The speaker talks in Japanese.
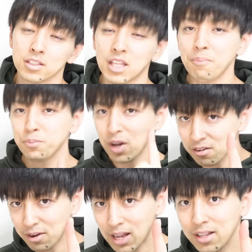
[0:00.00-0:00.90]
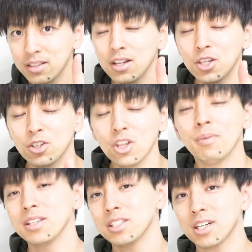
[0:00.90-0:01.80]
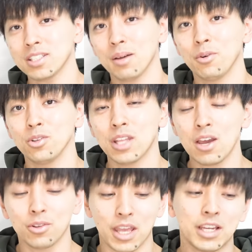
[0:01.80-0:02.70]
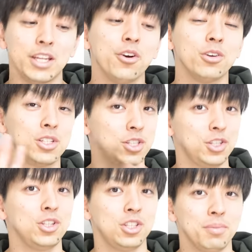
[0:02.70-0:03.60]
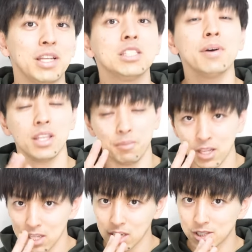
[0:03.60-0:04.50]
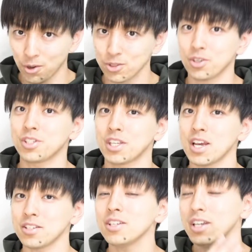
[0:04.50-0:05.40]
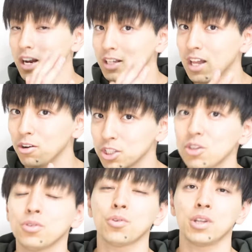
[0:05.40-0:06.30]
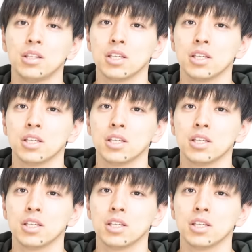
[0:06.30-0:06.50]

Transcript: ステップ1は簡単に言うと間違った問題をできるようにするって、まあ一番ね、皆さんが想像つきやすいやり直しのとこな